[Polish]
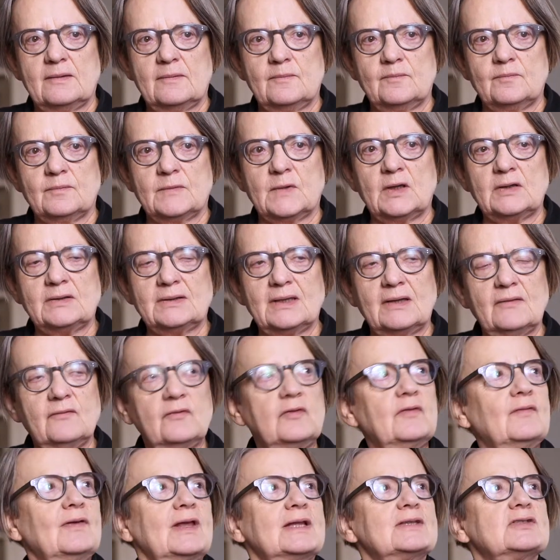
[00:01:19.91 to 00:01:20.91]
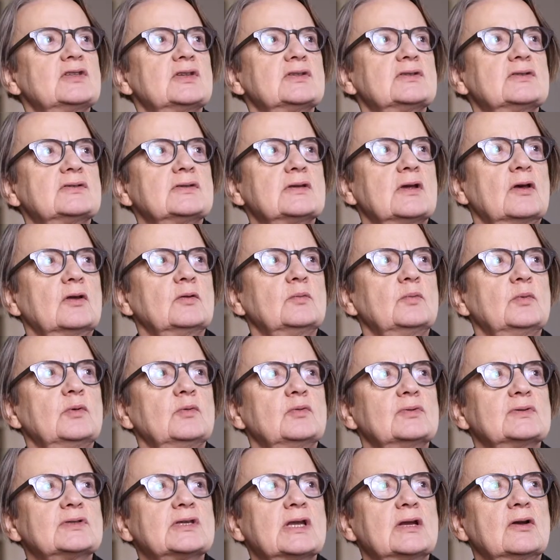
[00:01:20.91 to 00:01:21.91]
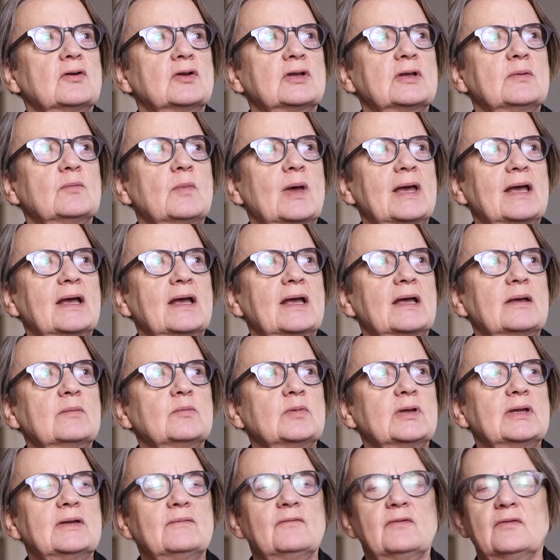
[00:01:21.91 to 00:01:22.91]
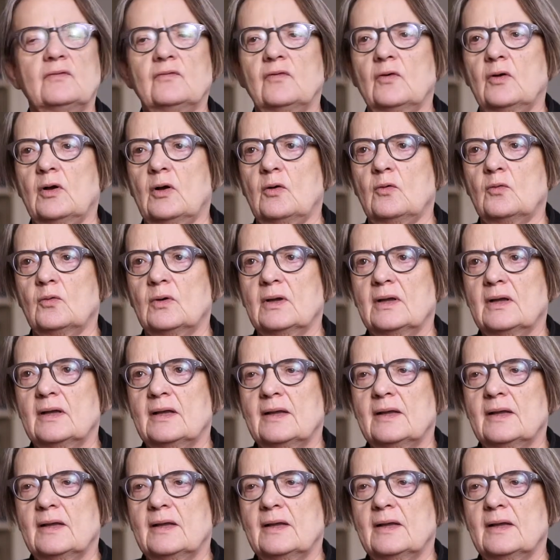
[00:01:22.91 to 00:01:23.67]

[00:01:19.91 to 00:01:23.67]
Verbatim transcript: no i ten wywiad się, się odbił szerokim echem i wywołał